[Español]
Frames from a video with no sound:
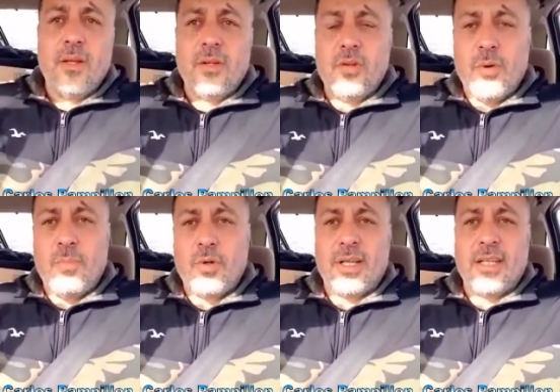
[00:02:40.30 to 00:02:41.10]
no
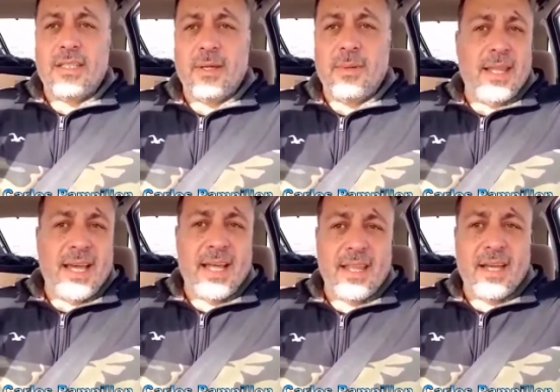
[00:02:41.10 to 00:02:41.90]
porque esté
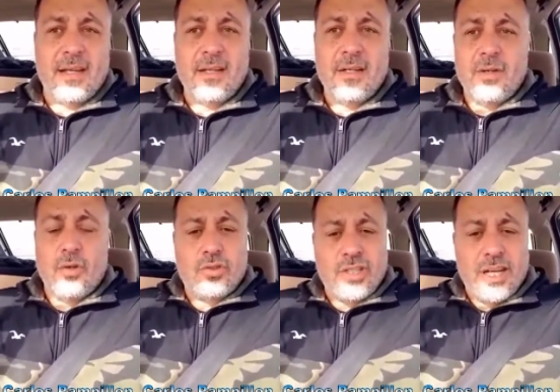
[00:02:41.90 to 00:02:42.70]
vedada
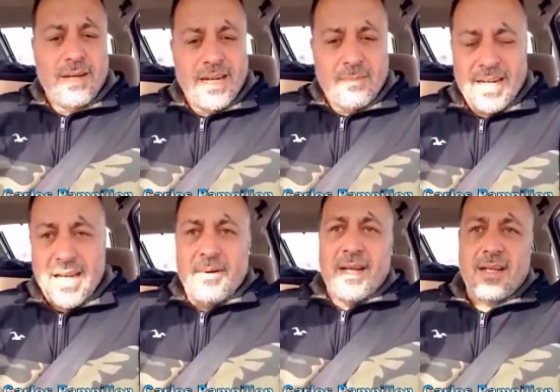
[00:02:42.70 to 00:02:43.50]
o sea mala
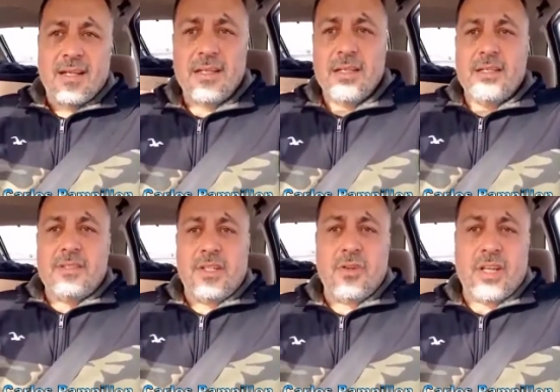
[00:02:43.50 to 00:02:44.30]
palabra,
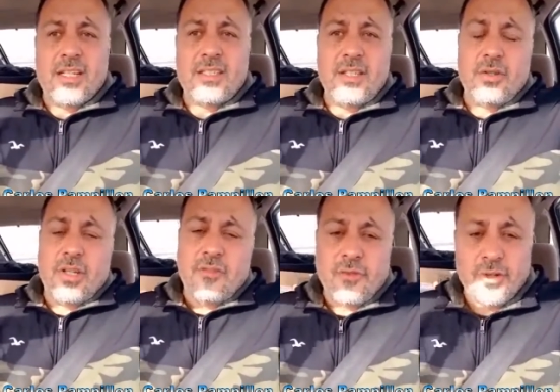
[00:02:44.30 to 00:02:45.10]
sino que ha sido
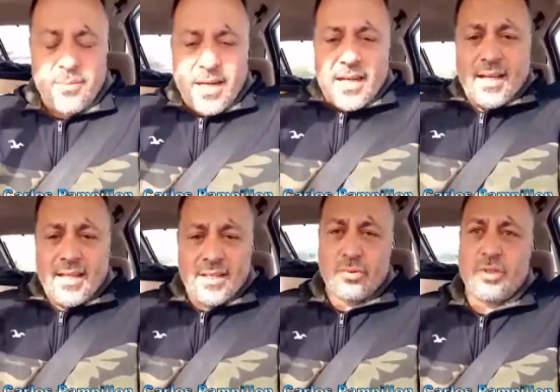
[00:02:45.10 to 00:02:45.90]
deformada y
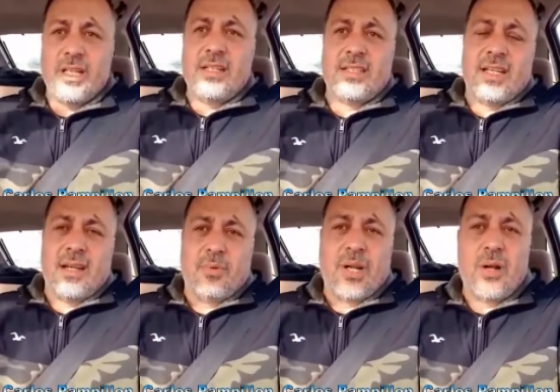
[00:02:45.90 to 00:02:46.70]
es utilizada
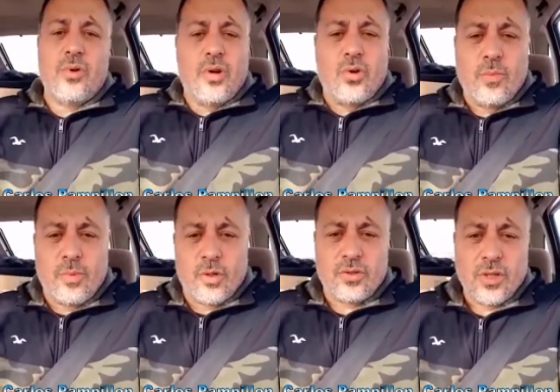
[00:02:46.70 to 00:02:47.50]
por algunos
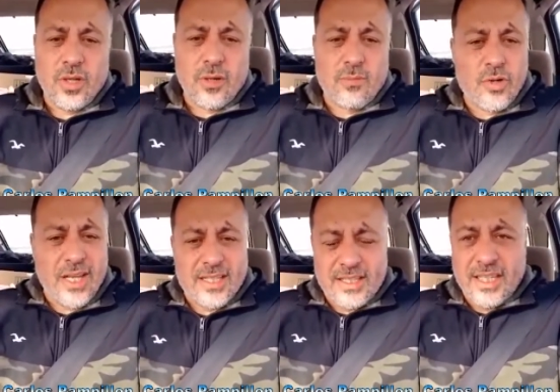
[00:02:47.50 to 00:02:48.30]
grupos muy
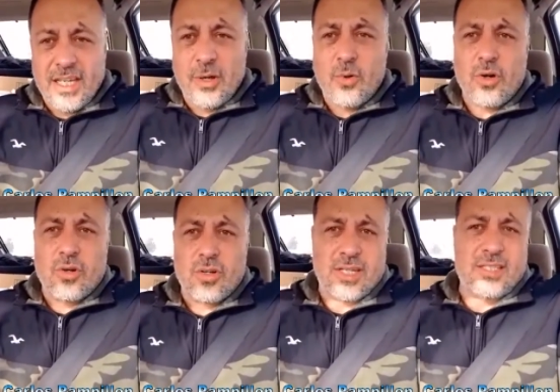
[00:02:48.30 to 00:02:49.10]
antiguos,
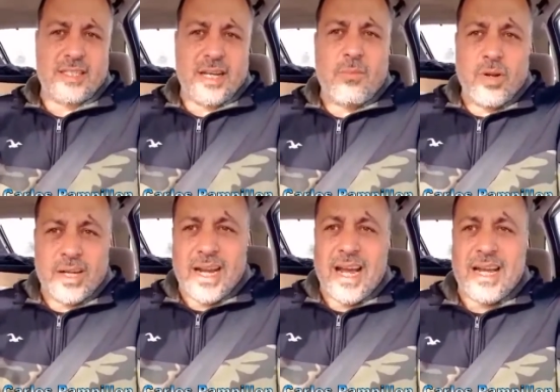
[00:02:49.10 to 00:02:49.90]
con recetas muy
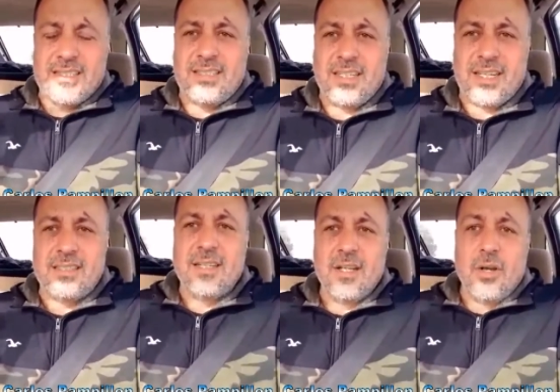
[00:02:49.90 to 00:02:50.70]
rancias
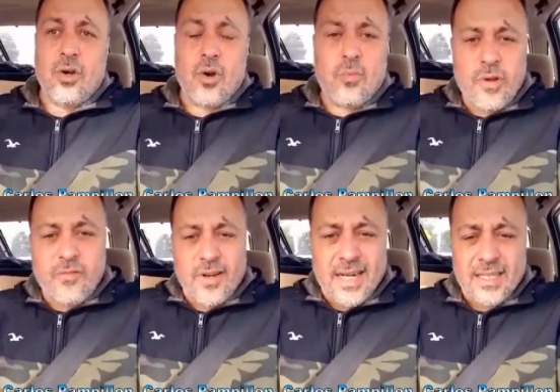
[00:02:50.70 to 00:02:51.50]
o muy
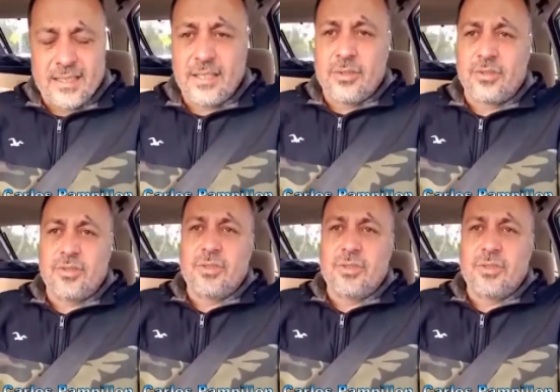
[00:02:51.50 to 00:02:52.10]
fanáticos,